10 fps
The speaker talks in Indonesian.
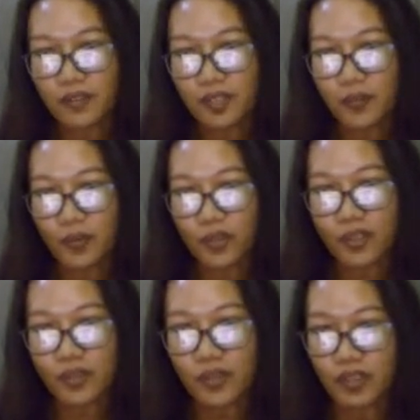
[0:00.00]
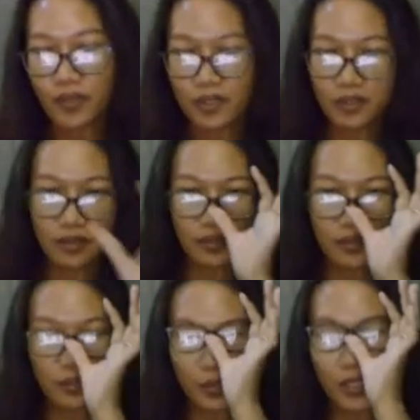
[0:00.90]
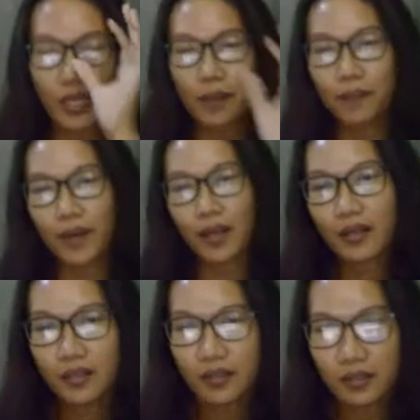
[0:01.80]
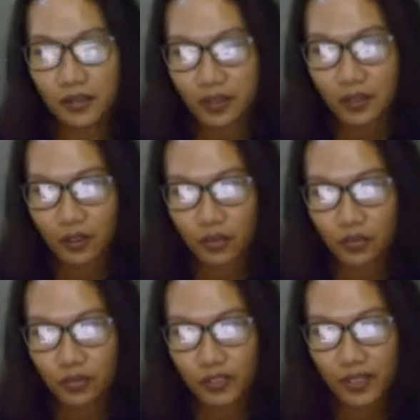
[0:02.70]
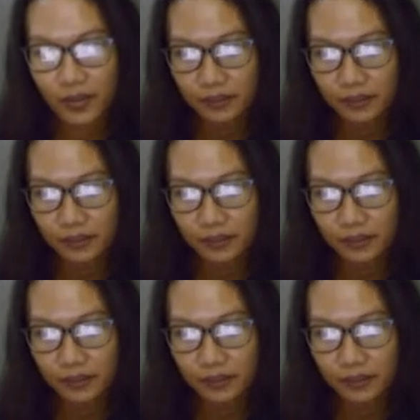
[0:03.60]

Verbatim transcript: kemauannya teman-teman uh, seperti apa. Kalau sudah,